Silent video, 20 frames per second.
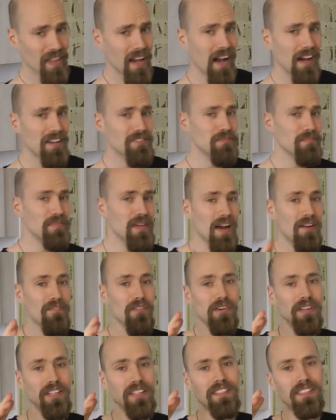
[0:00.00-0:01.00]
Also mir haben
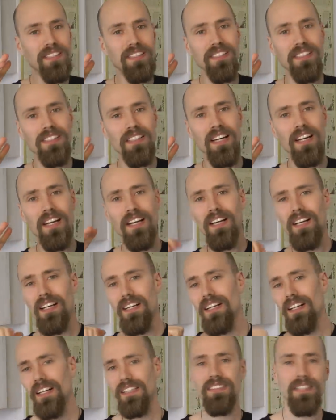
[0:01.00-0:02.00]
wirklich die äh,
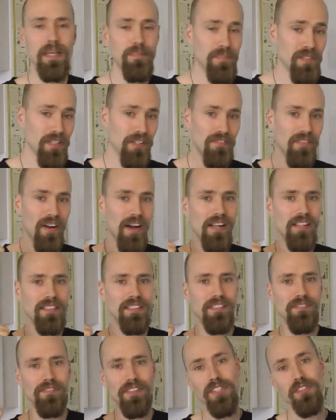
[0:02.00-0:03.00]
Rezepte gefallen,
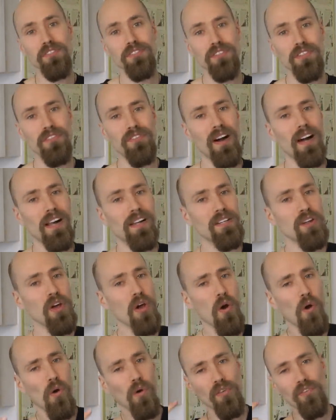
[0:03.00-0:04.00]
die Videos gefallen
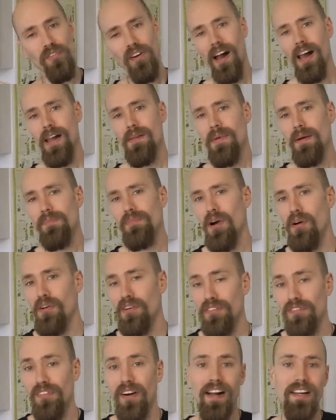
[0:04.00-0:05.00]
und vor allem hat mir auch
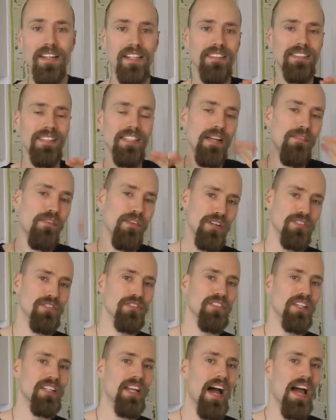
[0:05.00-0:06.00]
gefallen, dass jeder wirklich so
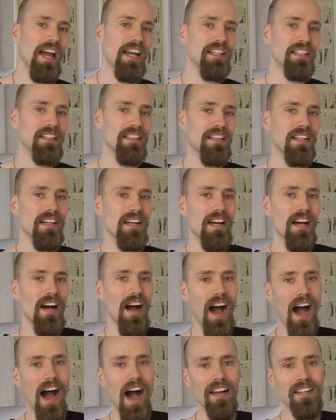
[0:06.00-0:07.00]
seine eigene
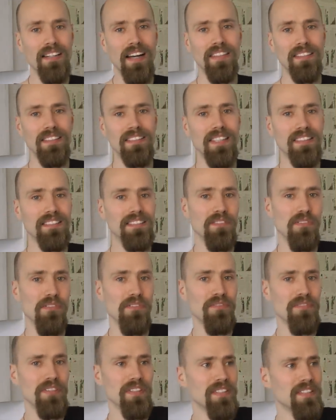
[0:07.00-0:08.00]
Art hatte, das
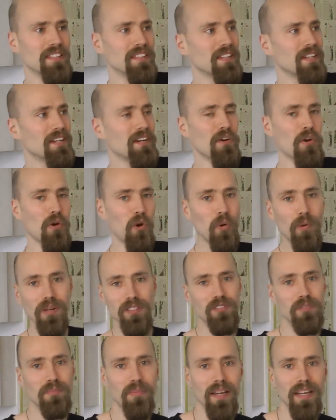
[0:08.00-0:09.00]
irgendwie
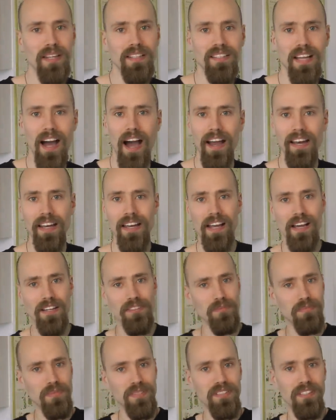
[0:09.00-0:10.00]
rüberzubringen. Der eine eher
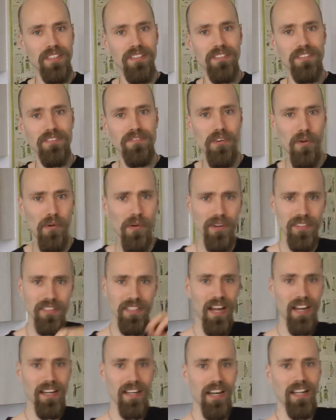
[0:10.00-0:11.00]
so ein bisschen verrückt,
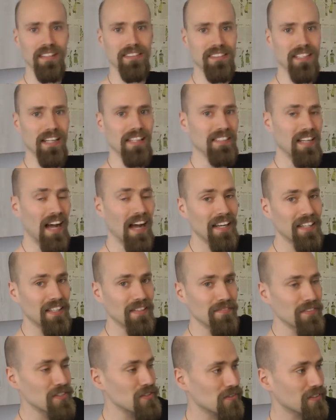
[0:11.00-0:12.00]
der andere hat sich halt gar nicht
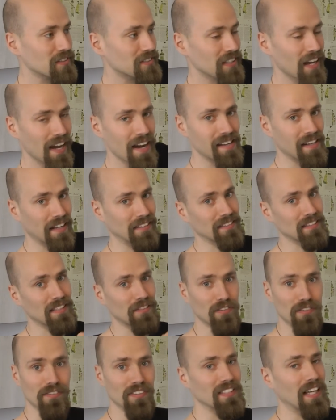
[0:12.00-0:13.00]
im Video gezeigt, hat dann
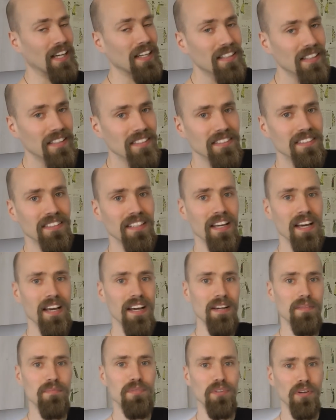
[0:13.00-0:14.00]
dafür was anderes
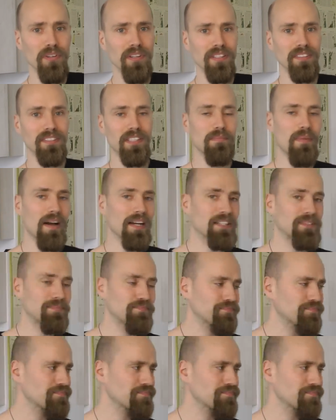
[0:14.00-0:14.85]
Besonderes gemacht.